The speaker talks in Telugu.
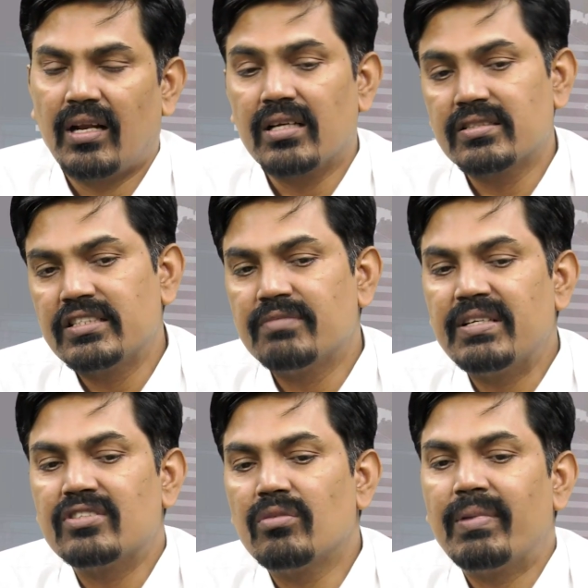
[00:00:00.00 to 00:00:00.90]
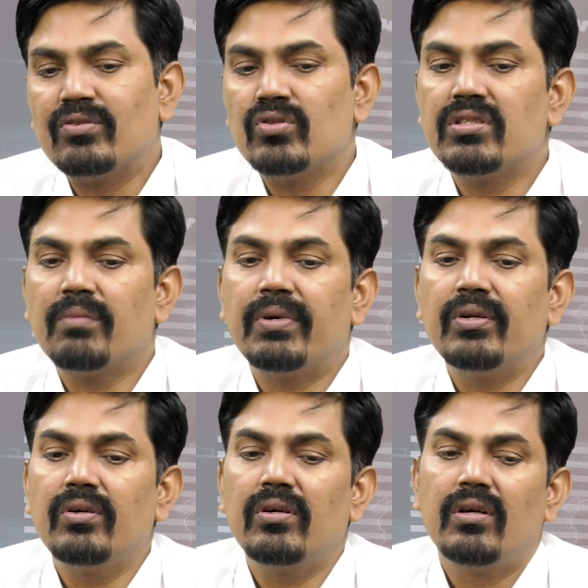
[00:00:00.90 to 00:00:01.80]
లాస్ట్ సిక్స్ మంత్స్ మనం
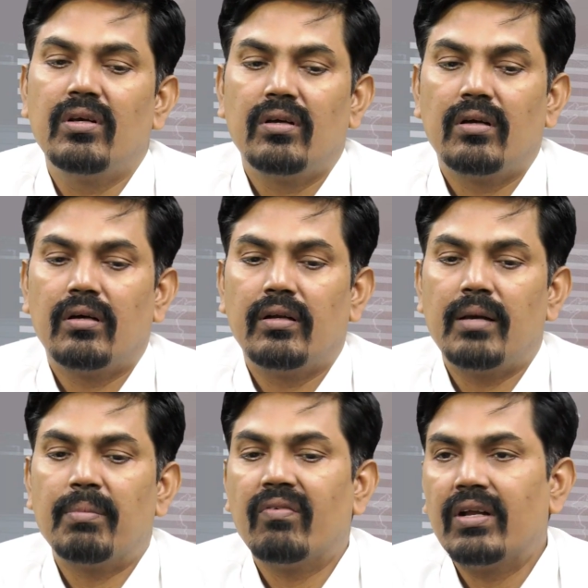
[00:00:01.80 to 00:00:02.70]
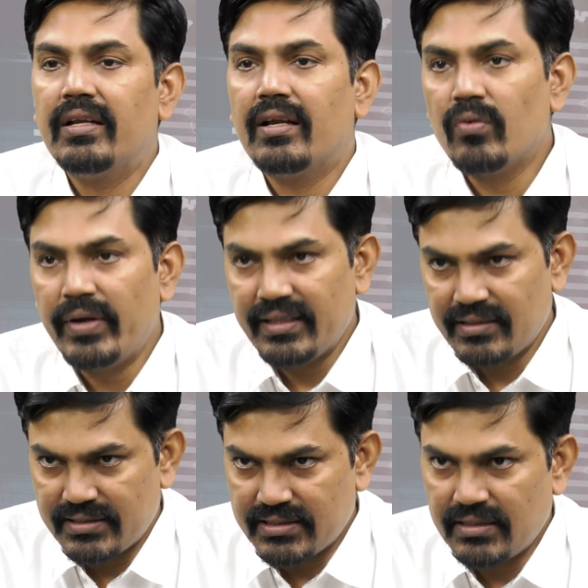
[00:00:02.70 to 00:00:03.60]
చూసినప్పుడు నెంబర్ వన్ ఎక్కువ
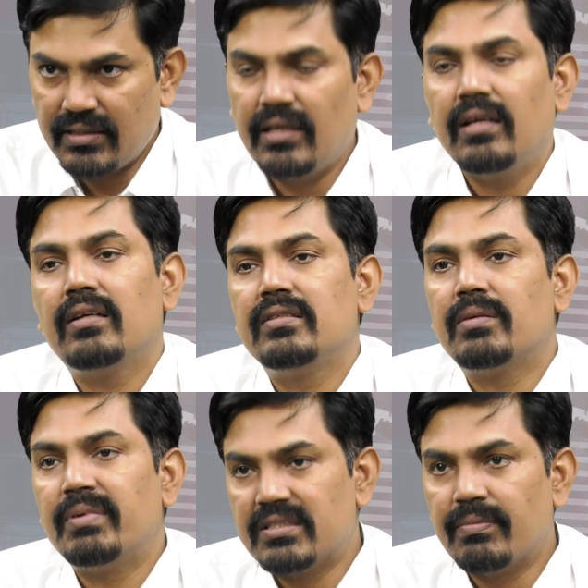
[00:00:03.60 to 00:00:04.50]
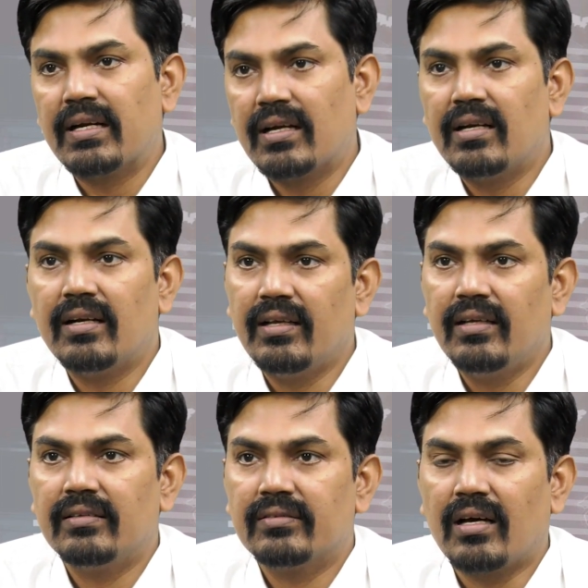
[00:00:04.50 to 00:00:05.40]
రిటర్న్స్ ఇచ్చింది జపనీస్ మార్కెట్ అండి
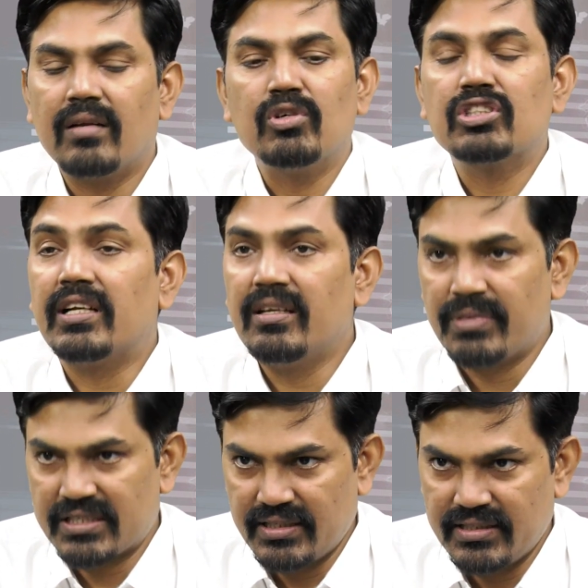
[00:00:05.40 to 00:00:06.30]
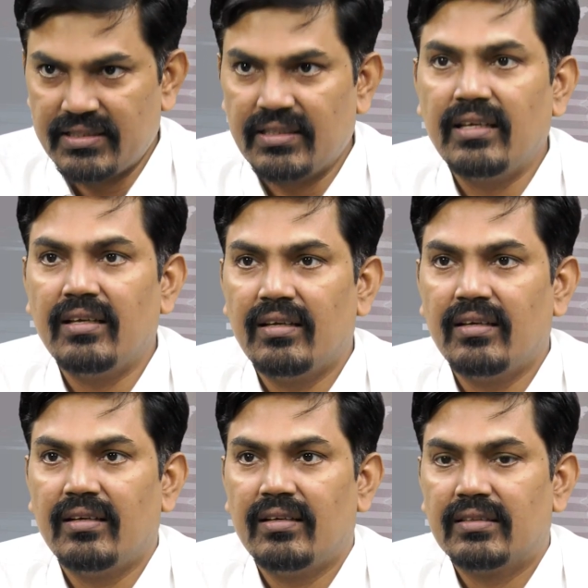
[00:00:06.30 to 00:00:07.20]
ఆల్మోస్ట్ థర్టీన్ పర్సెంట్ ఇచ్చింది
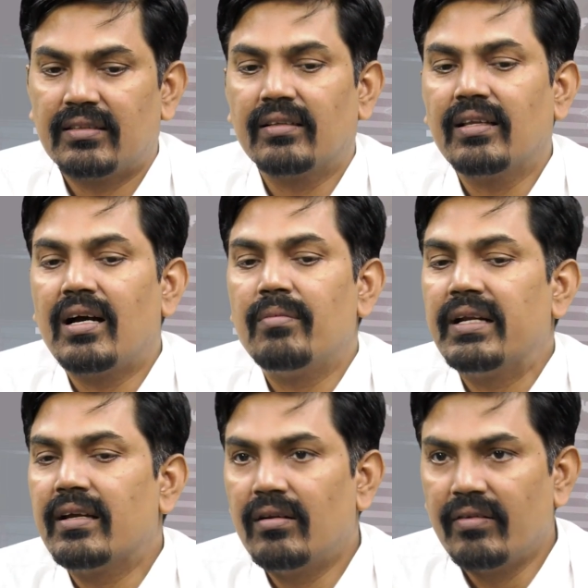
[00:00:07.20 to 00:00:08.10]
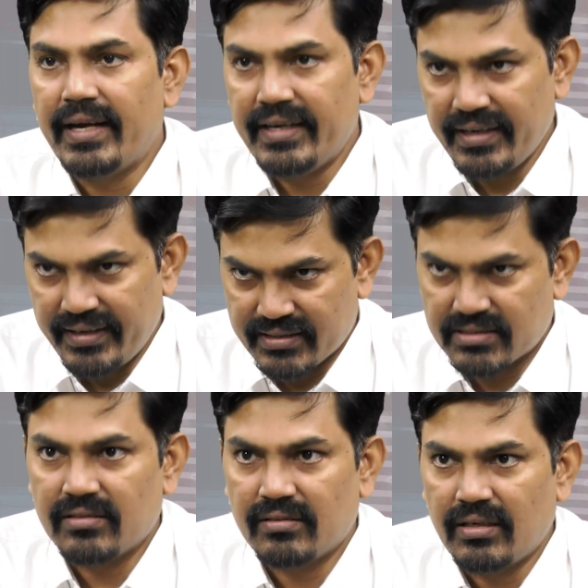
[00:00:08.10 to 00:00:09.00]
తర్వాత అమెరికాలో నైటీ
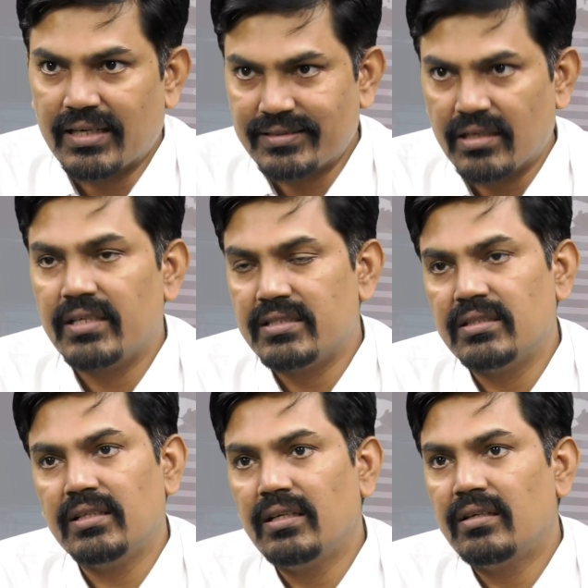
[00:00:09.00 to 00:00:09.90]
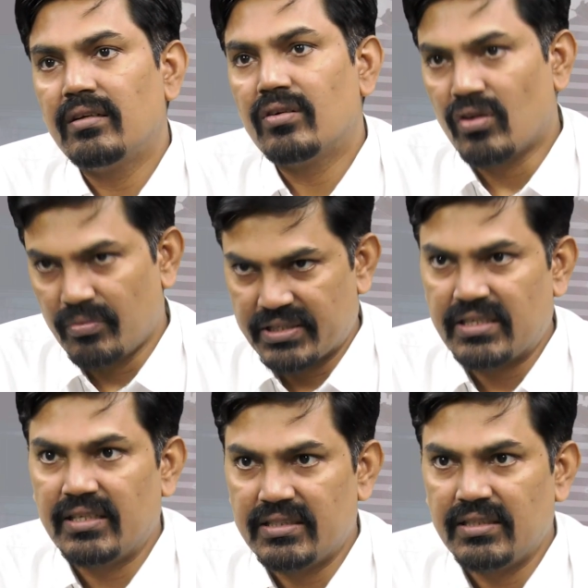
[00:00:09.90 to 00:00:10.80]
ఇండెక్స్ నాస్డాక్ ఇచ్చింది ట్వెల్వ్
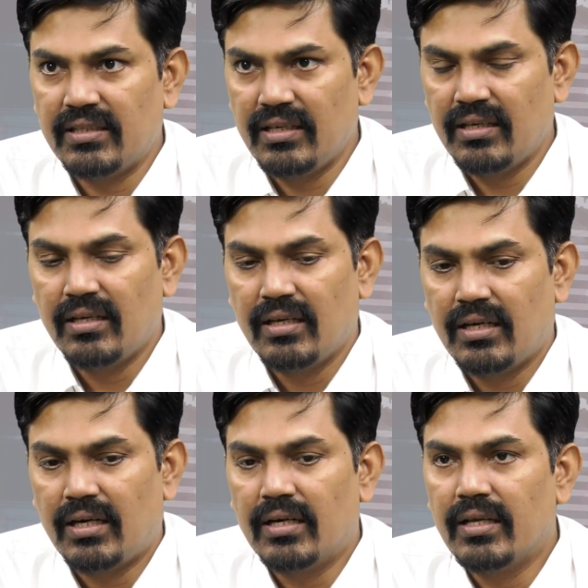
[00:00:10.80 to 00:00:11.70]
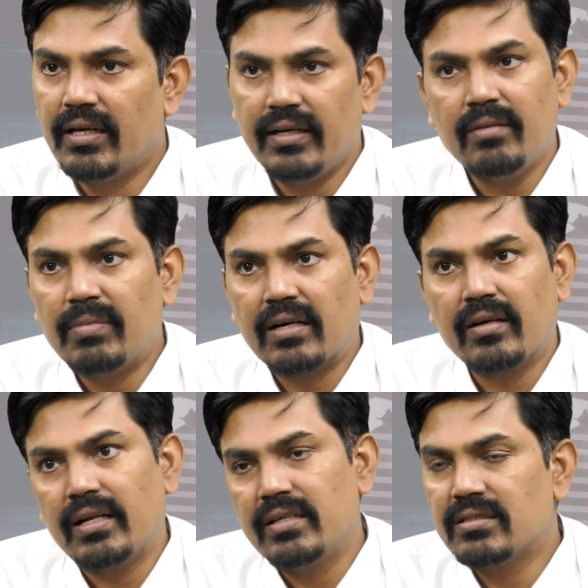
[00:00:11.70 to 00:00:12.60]
పర్సెంట్ ఇచ్చింది అండ్ ఇండియన్
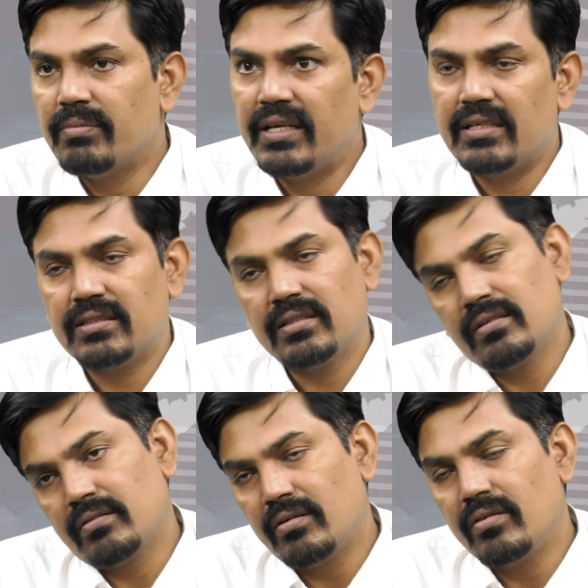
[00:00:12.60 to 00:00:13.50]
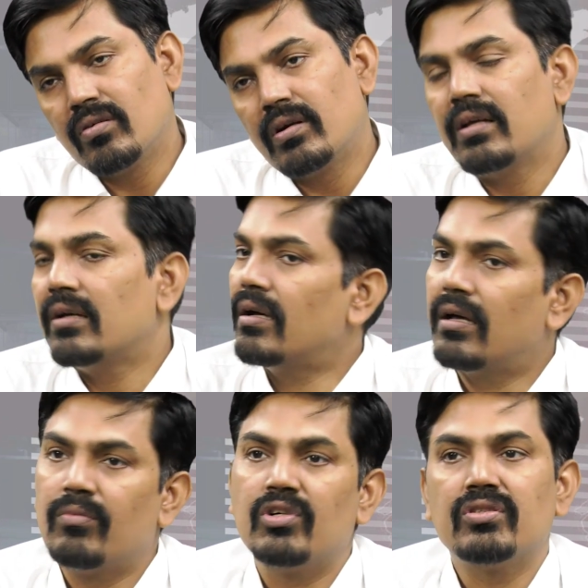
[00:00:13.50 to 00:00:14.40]
మార్కెట్ ఎన్ఎస్సి బిఎస్సి రెండు కూడా
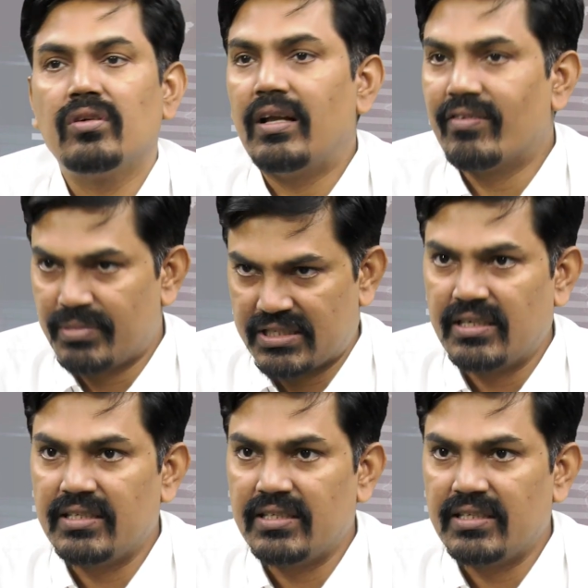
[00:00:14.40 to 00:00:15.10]
ఆల్మోస్ట్ లెవెన్ పర్సెంట్